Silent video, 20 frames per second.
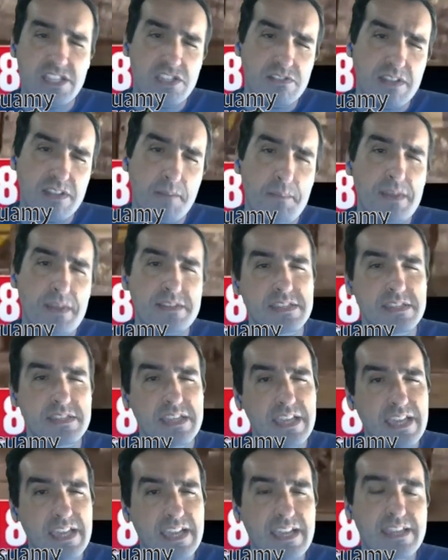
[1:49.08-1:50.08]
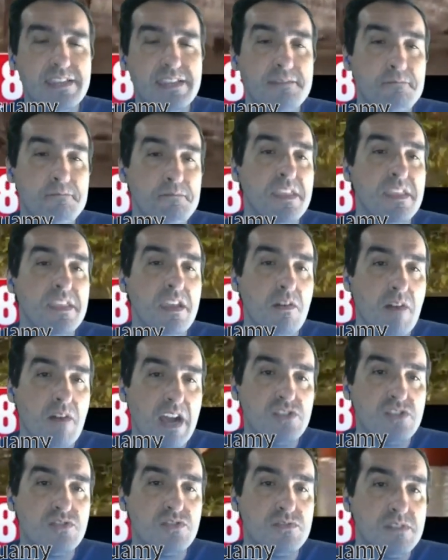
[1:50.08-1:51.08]
na PSN, eu
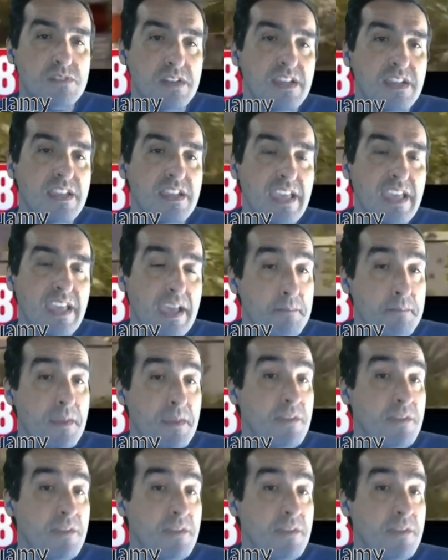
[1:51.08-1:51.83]
acho que é bem